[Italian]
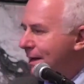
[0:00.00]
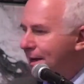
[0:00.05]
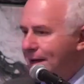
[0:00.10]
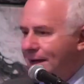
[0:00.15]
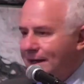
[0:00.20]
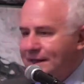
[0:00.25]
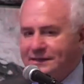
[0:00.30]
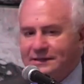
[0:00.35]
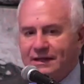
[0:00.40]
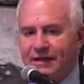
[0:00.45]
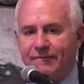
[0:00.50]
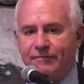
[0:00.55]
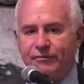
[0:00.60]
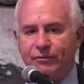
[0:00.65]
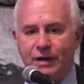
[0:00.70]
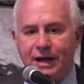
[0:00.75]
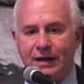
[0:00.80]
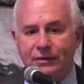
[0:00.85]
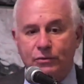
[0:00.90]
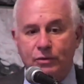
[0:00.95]
che sta
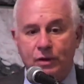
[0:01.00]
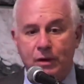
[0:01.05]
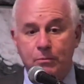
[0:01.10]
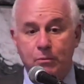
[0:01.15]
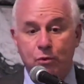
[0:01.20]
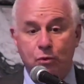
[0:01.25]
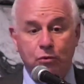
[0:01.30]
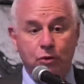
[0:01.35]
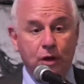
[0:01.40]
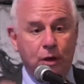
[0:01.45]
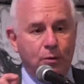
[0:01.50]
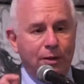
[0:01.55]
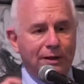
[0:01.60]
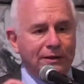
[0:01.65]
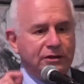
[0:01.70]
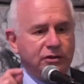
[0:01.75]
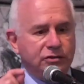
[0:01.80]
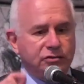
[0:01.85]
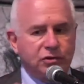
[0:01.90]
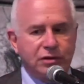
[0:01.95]
infuriando nel mondo e
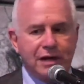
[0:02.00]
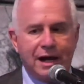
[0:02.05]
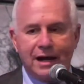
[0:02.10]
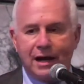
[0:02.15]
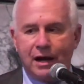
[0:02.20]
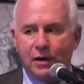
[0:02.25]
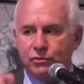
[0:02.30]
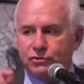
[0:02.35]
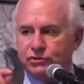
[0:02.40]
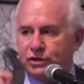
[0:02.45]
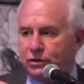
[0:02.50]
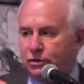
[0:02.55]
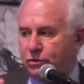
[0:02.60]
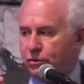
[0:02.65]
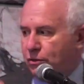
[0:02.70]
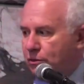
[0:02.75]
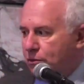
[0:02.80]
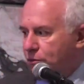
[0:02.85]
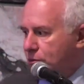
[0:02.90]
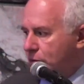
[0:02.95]
quanti giornali hanno già
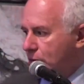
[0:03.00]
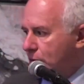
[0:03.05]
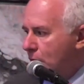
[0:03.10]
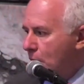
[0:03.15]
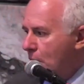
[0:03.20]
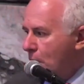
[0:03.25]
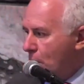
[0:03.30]
tolto